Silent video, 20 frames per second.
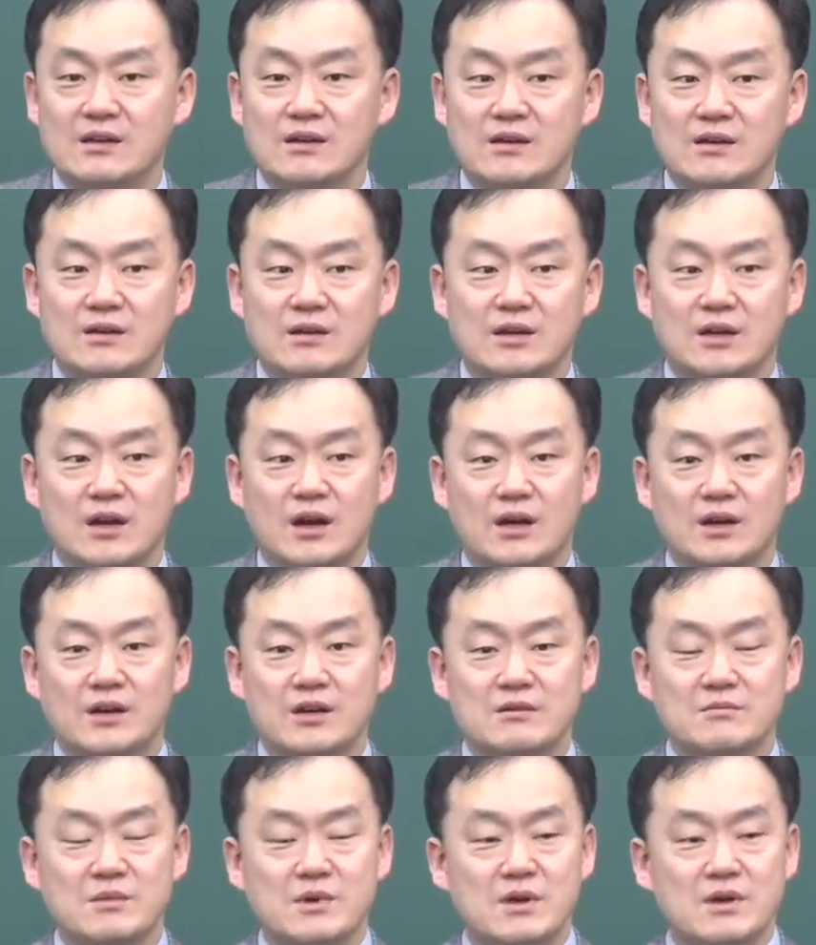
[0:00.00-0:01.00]
그러니까
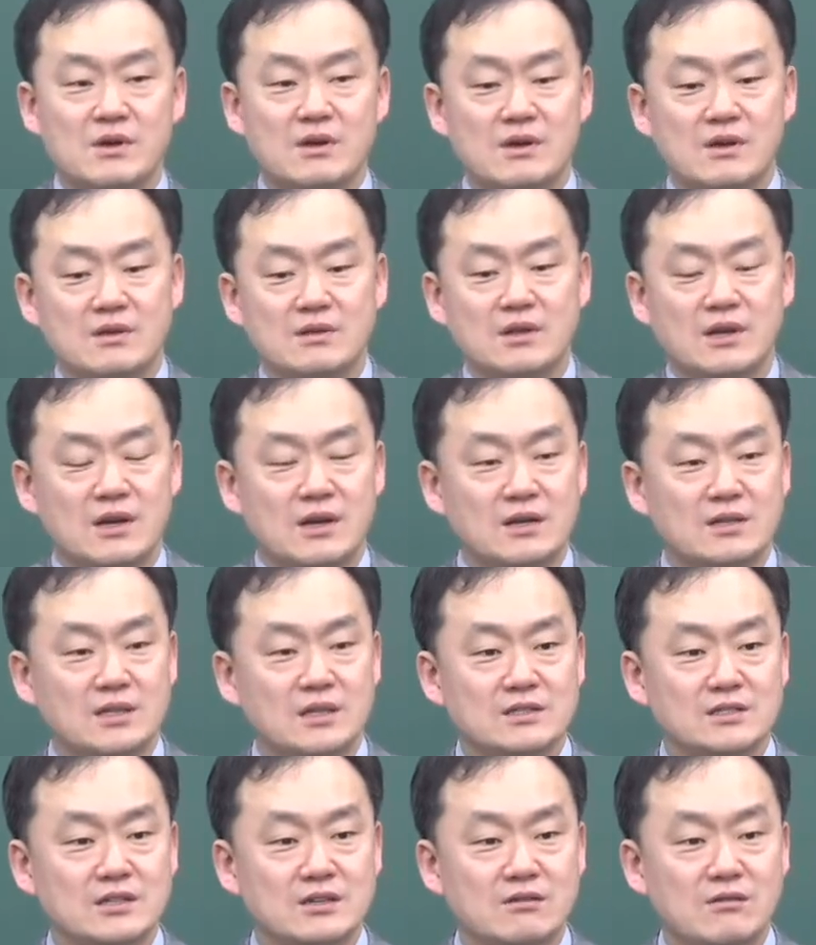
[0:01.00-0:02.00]
하나님의 나라를
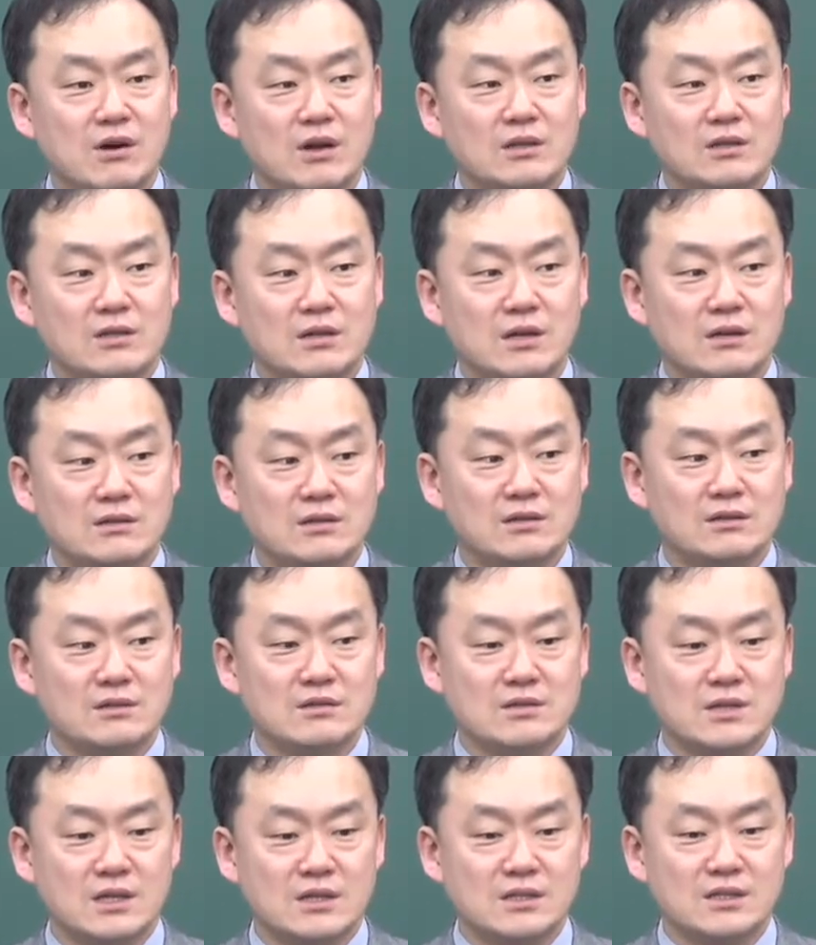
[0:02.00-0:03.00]
다스리려고 하니까 이런
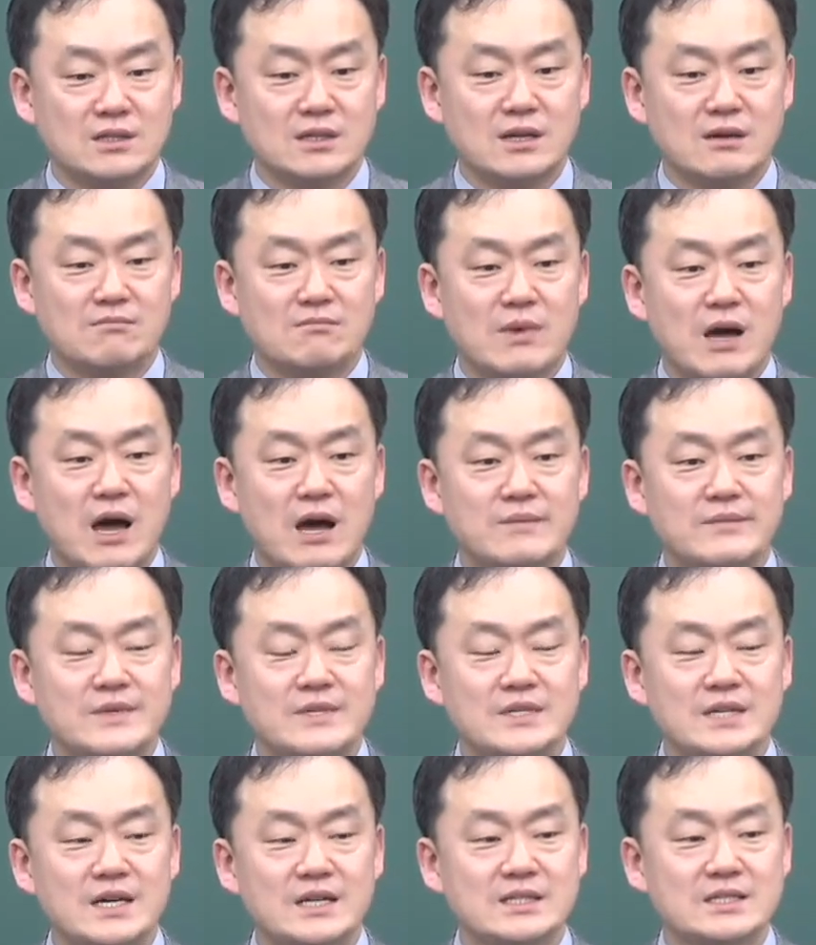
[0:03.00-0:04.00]
사특한 마음을
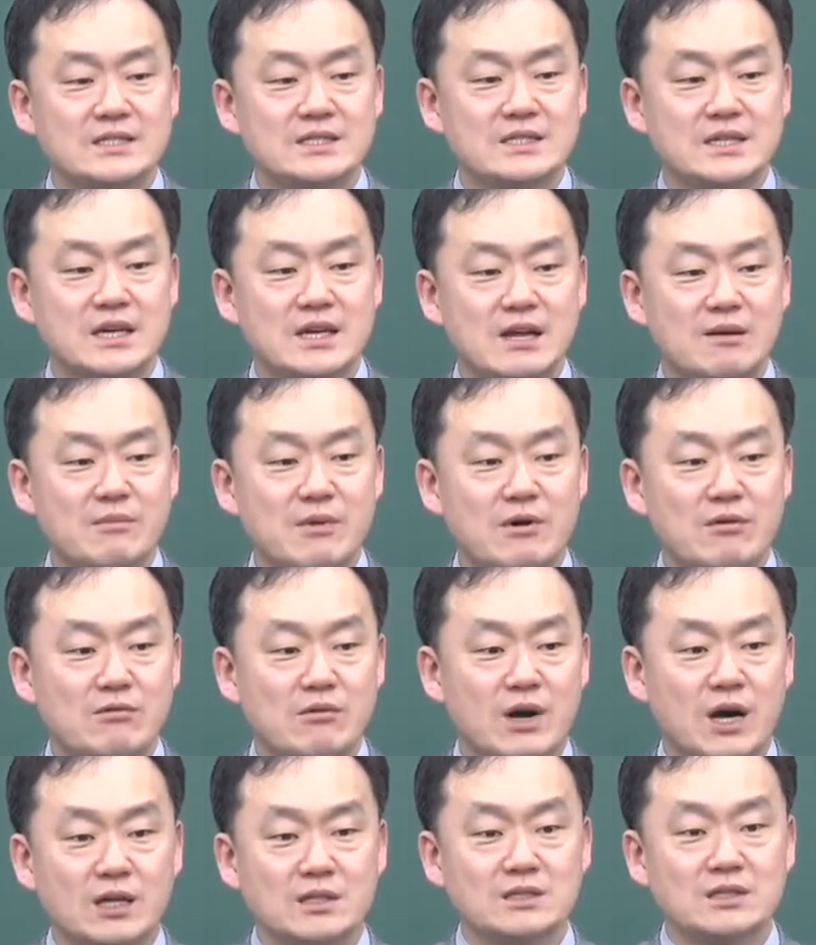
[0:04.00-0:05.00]
가진 사람하고
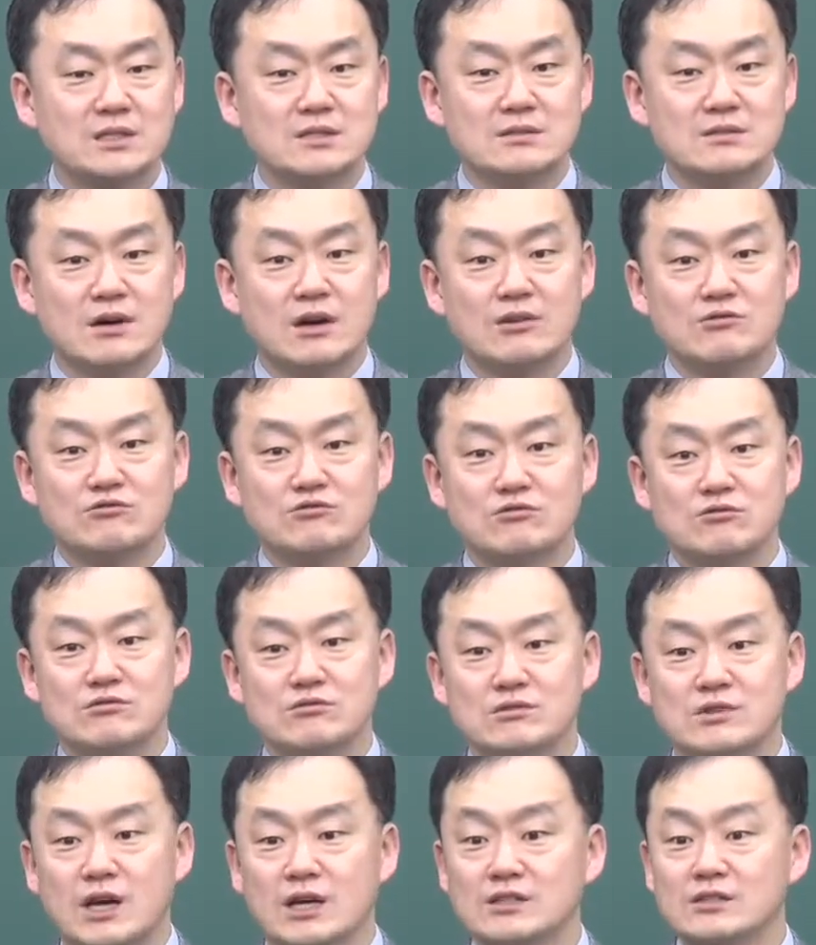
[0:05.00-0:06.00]
같이 있어가지고
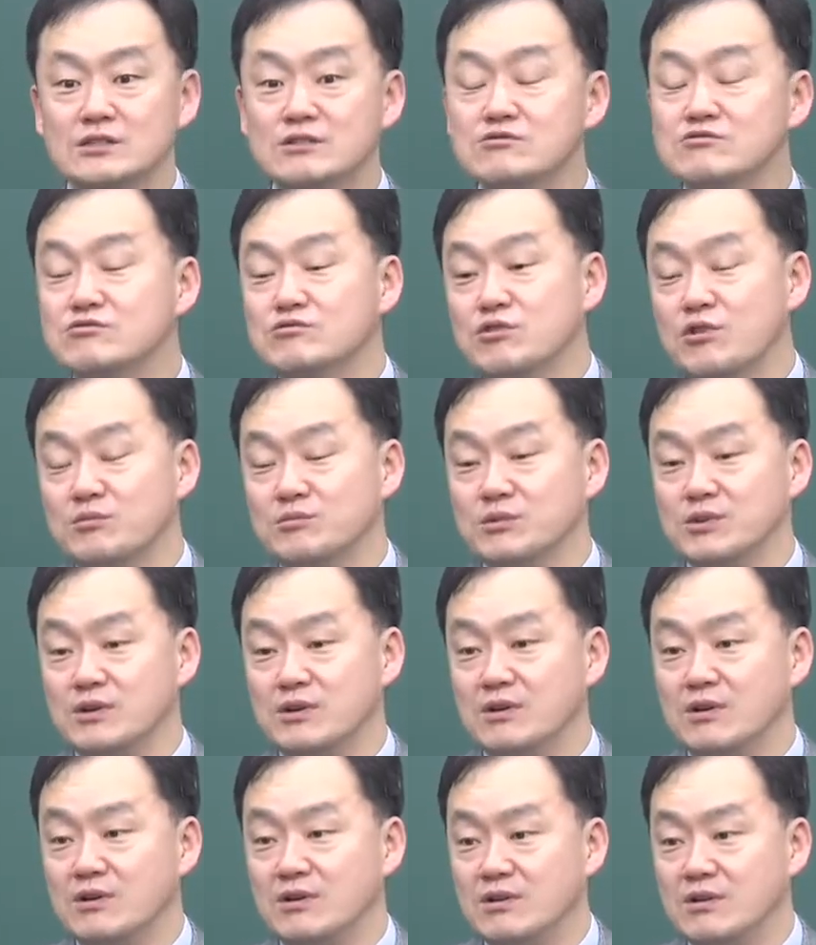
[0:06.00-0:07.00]
다스릴 수가 없는 거예요.